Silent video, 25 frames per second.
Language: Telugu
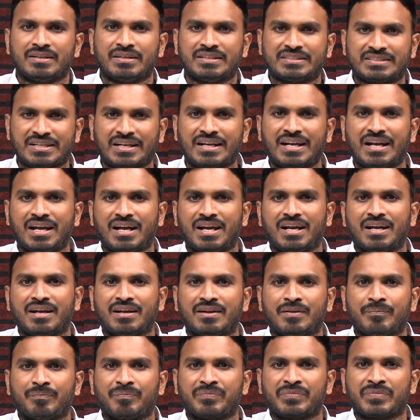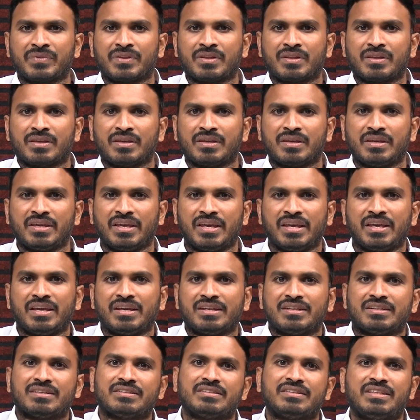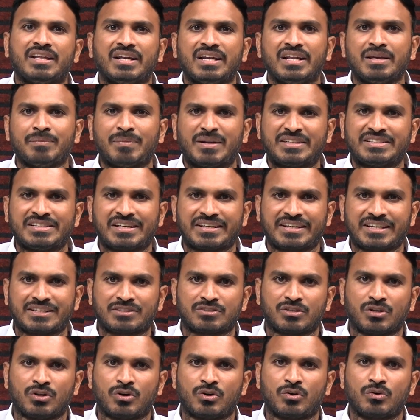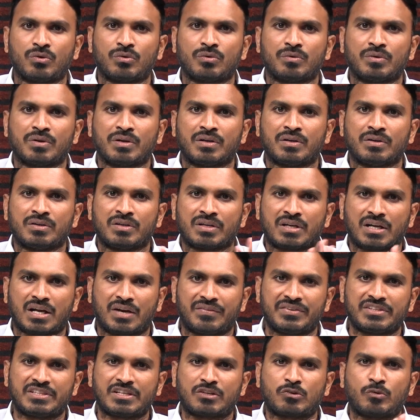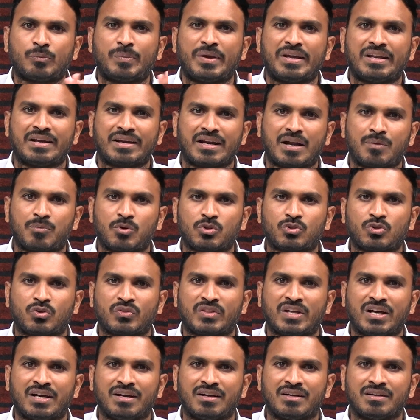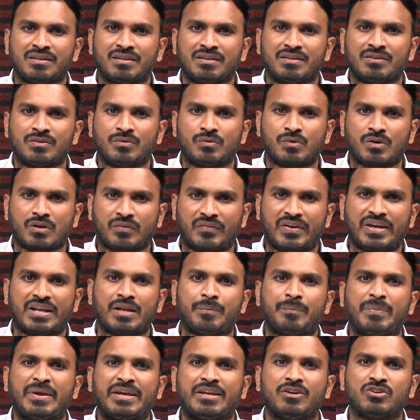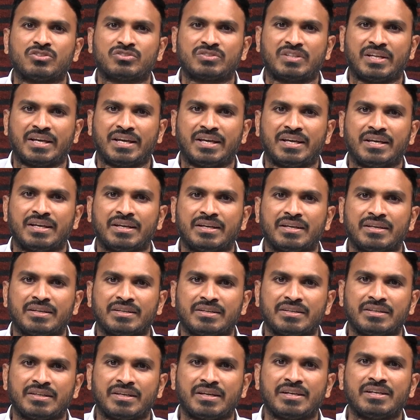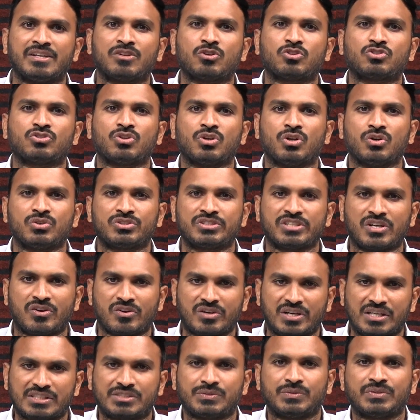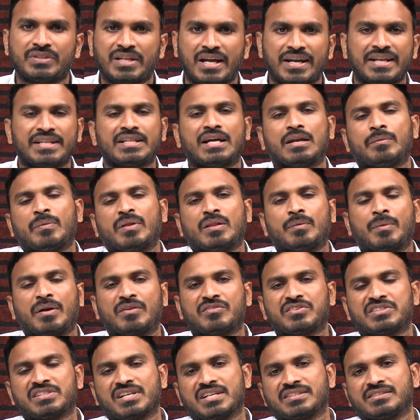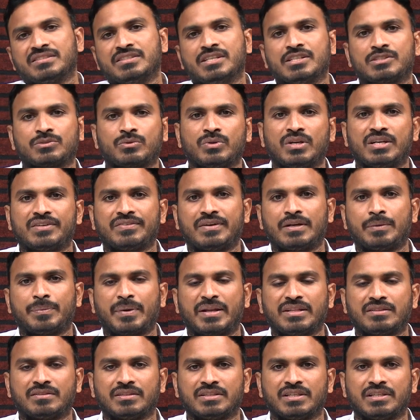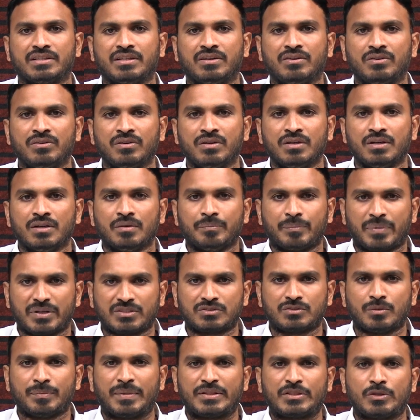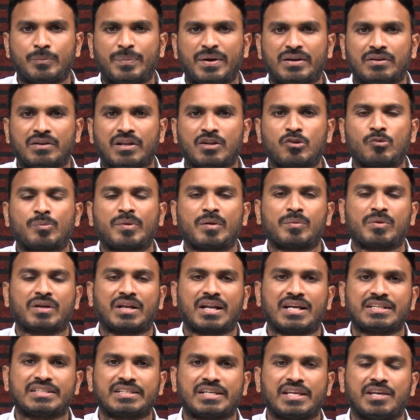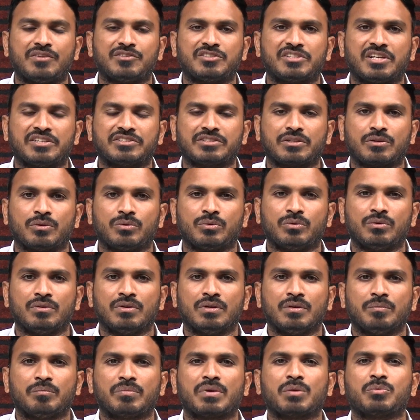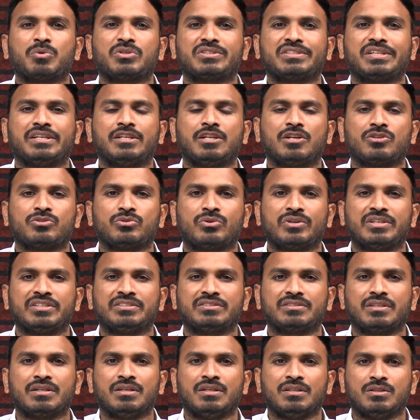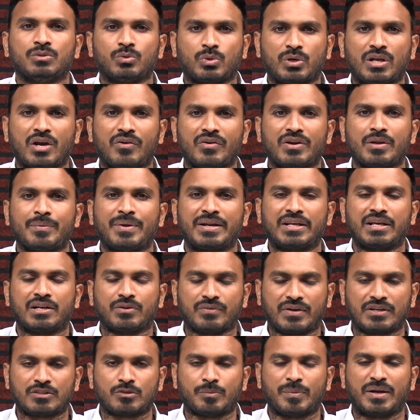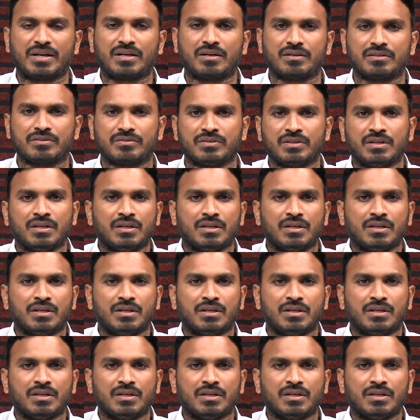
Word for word: నిజంగా ఈ ఢిల్లీ మద్యం కేసులో కవితకు బెయిల్ రాబోతోందా ఒకవేళ బెయిల్ వస్తే ఎన్ని రోజుల్లో వచ్చే అవకాశం ఉంది అనే దాని మీద మనం విశ్లేషణ చేసుకునేటువంటి ప్రయత్నం చేద్దాం ప్రస్తుతం మనతో పట్టినారు ప్రముఖ రాజకీయ విశ్లేషకులు ప్రముఖ సీనియర్ జర్నలిస్ట్ దుర్గా వడ్లమణి గారు వారితో మాట్లాడు